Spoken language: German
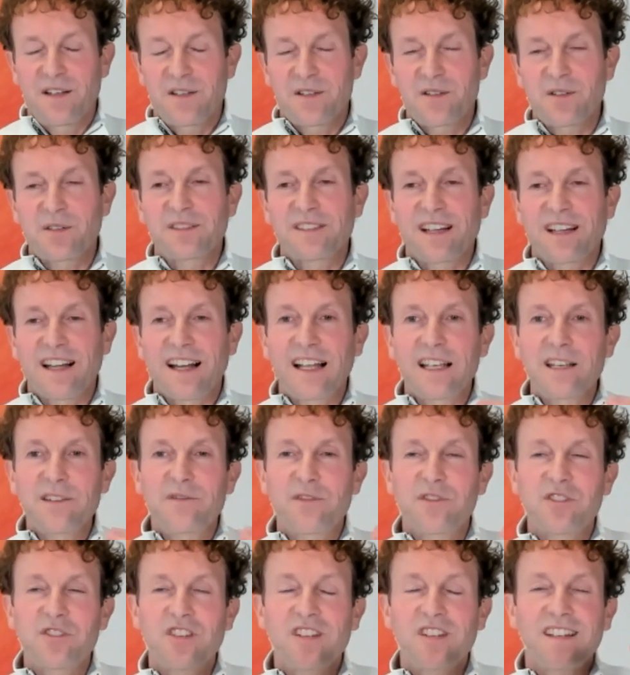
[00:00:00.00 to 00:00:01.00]
so drei
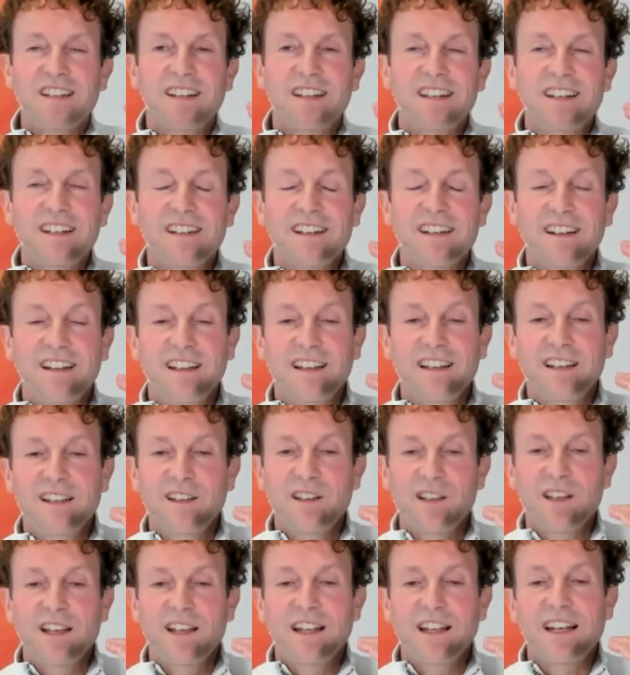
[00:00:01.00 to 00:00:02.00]
verschiedenen
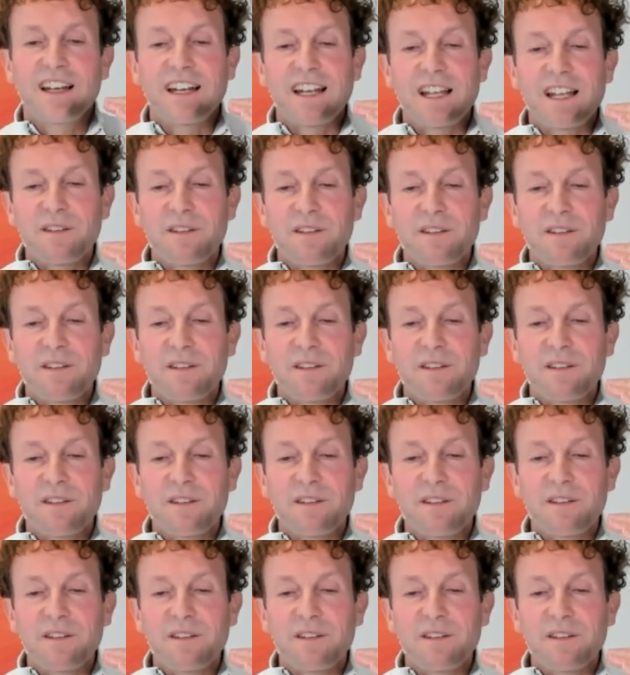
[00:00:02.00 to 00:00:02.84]
Level